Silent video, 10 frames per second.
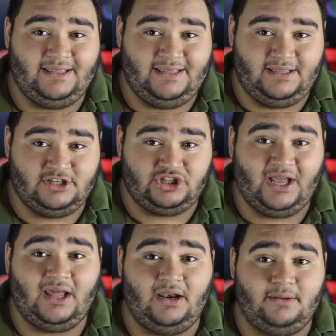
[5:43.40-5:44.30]

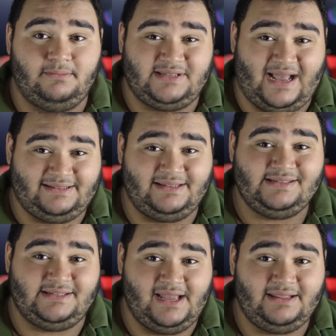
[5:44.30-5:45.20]
يشتغل
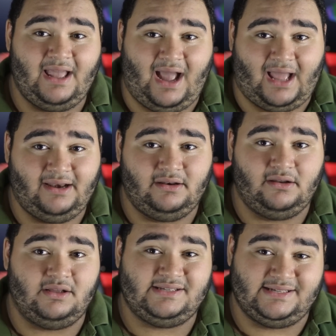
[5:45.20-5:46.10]
ساعتين زياده
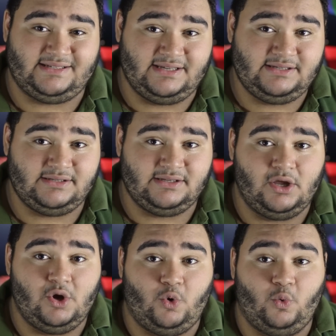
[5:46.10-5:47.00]
عن 6 اس
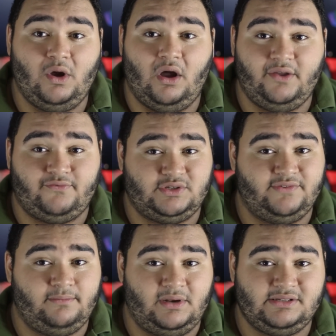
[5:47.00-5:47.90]
وايفون
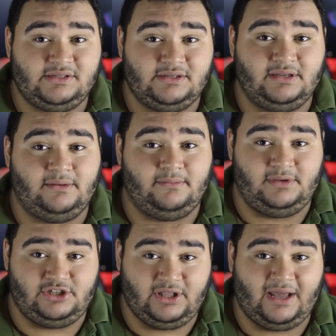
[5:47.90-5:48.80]
7 بلس
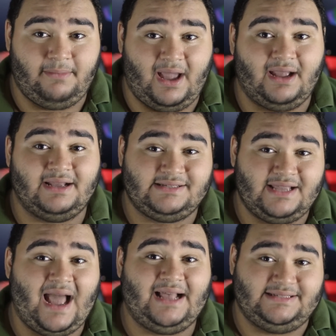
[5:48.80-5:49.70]
بيشتغل معاك
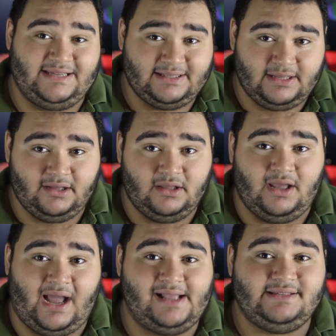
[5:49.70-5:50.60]
ساعه زياده
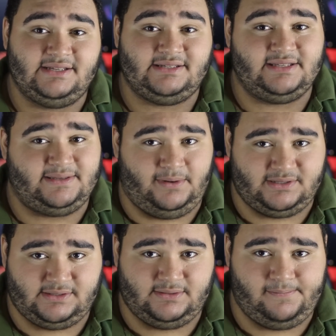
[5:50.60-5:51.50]
عن 6 اس
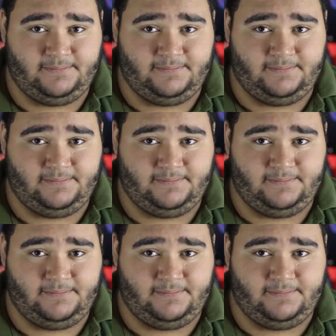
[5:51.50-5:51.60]
بلس